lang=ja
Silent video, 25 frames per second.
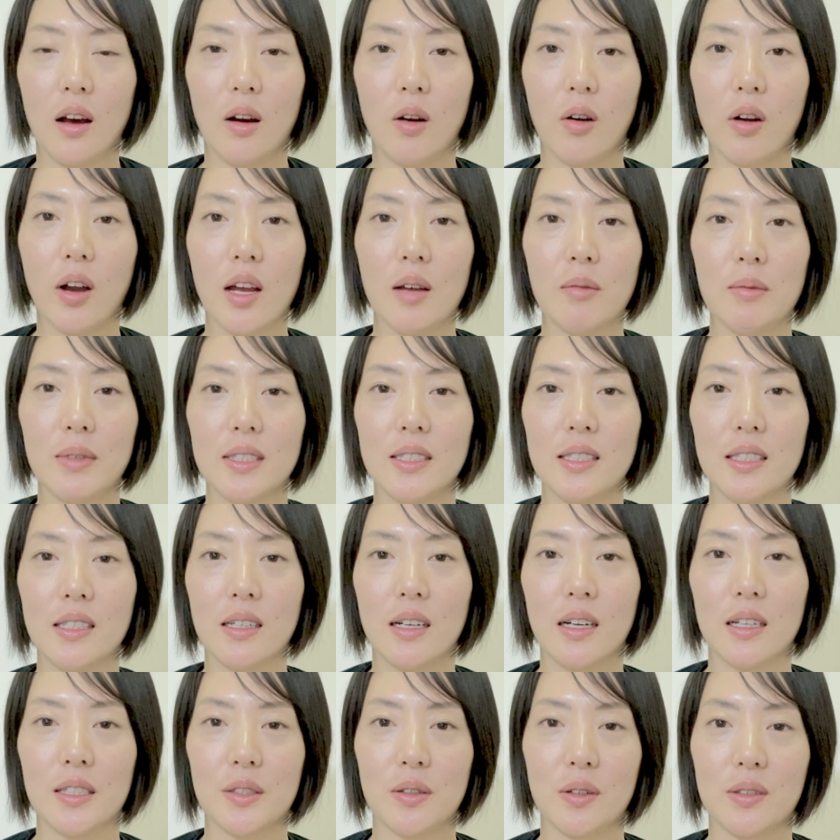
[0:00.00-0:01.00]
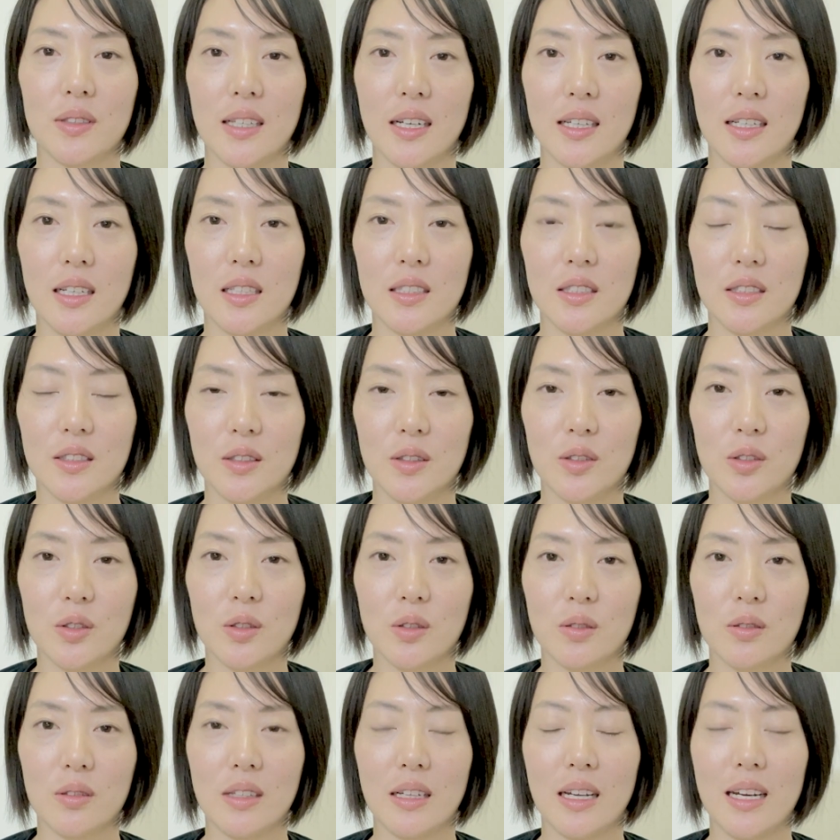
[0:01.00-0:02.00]
岡山シーガルズを対談するこ
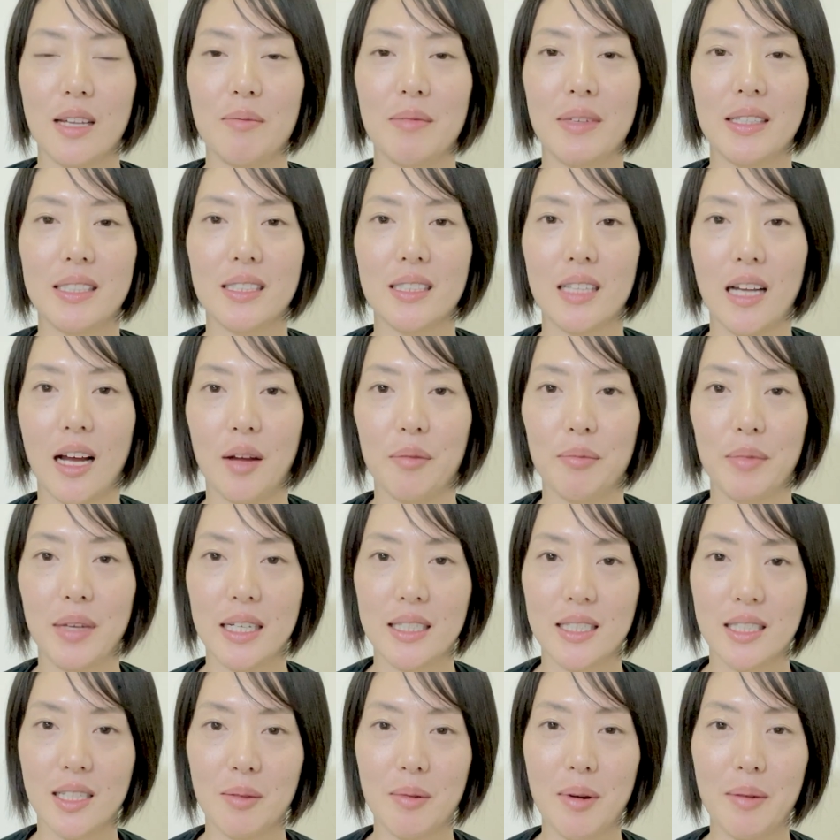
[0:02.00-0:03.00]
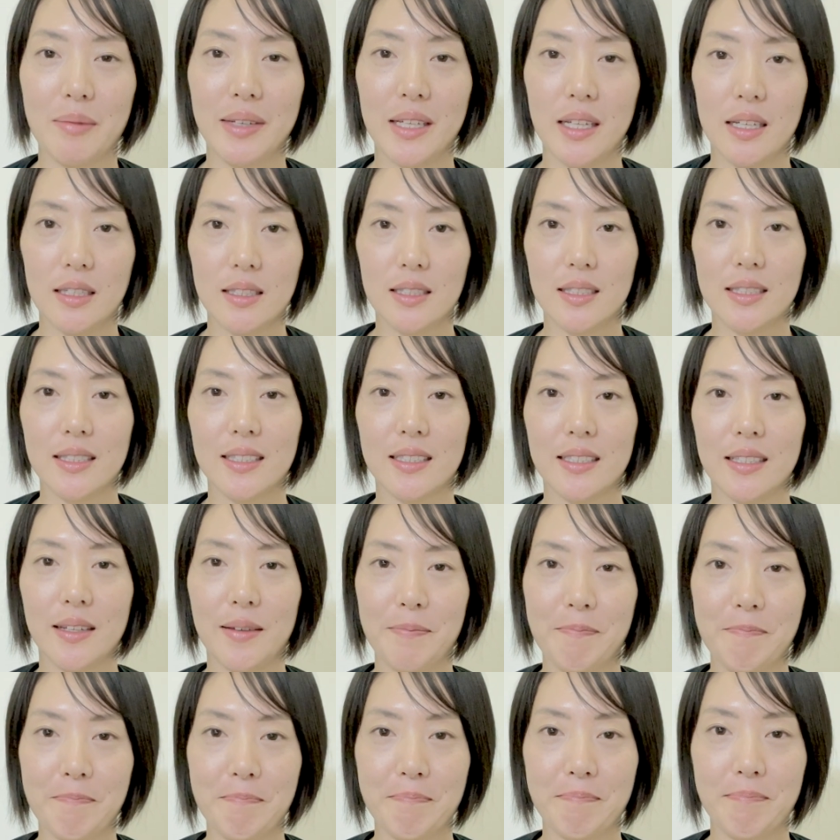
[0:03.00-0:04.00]
ととなりました宮下真美です